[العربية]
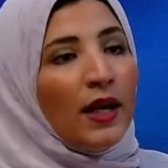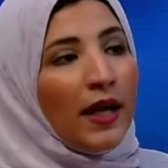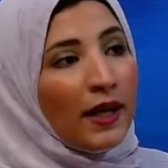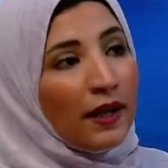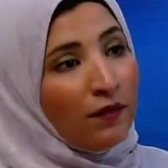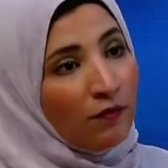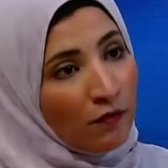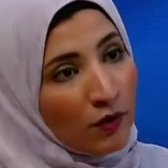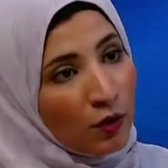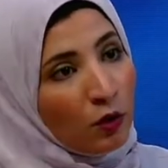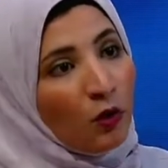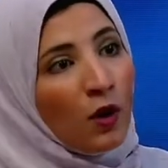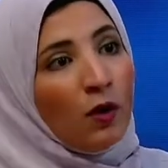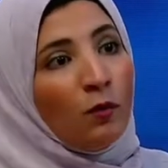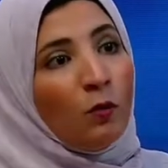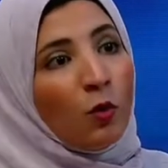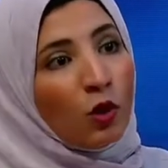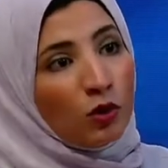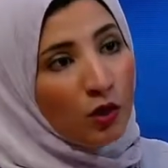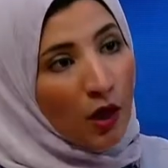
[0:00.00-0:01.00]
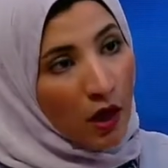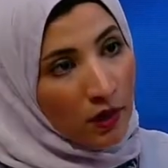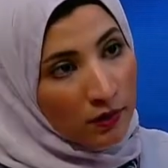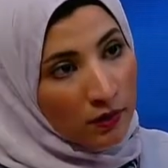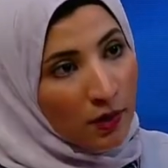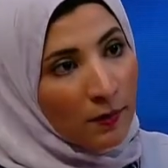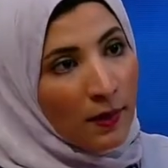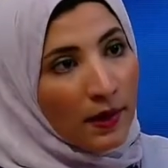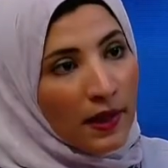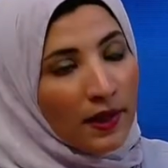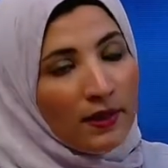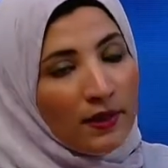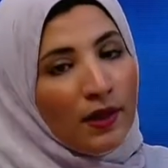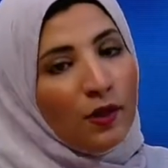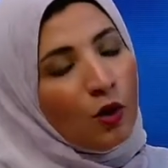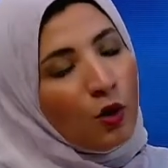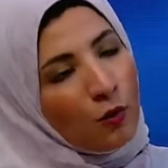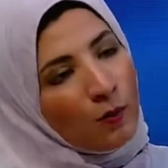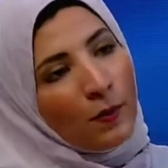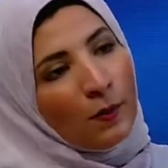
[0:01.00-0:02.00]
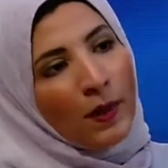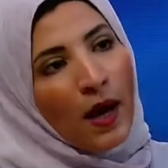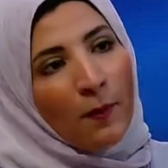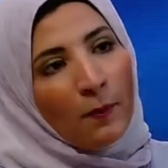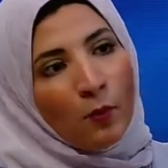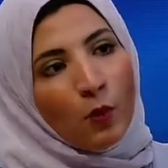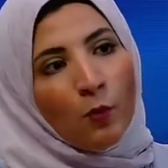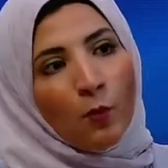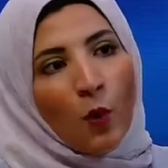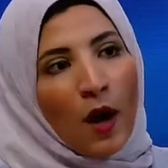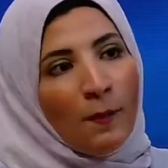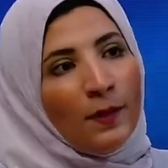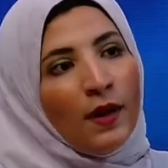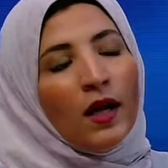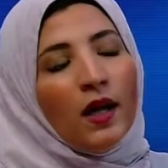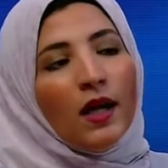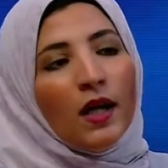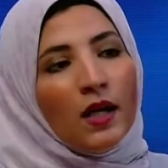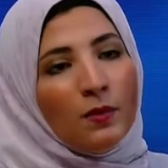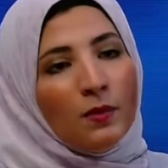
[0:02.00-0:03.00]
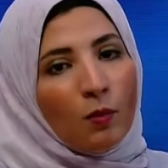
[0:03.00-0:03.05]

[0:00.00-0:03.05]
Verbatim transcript: لكن في دول متقدمه جدا هم بيعاملوهم معامله